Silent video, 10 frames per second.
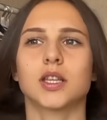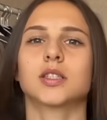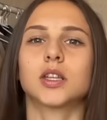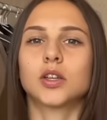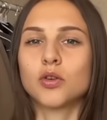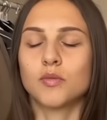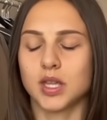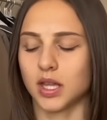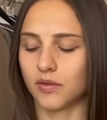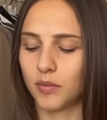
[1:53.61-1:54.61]
остатках у
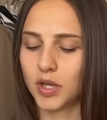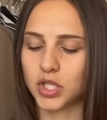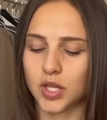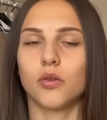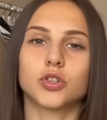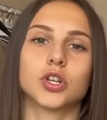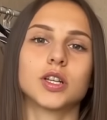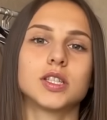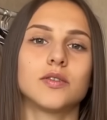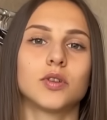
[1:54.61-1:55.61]
меня на ВБшке. Очень
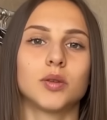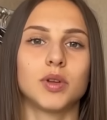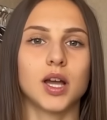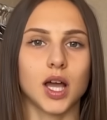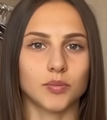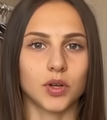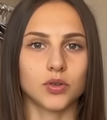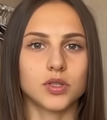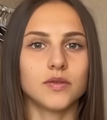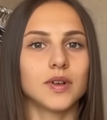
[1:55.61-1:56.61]
красиво он облегает по
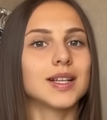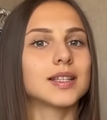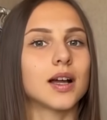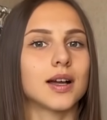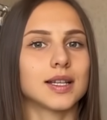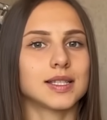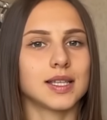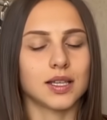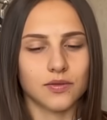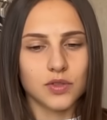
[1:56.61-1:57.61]
груди, выглядит как
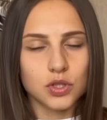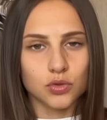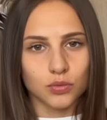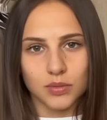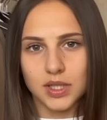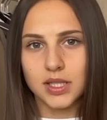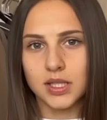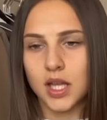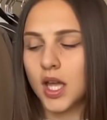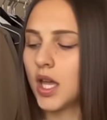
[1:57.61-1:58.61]
корсет. Внизу
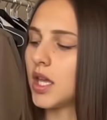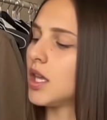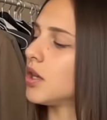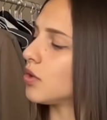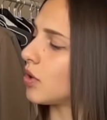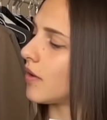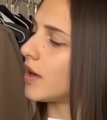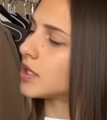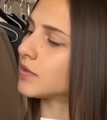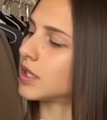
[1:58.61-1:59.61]
мыс и
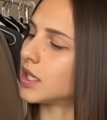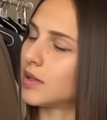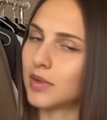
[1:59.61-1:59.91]
рукава с вот такими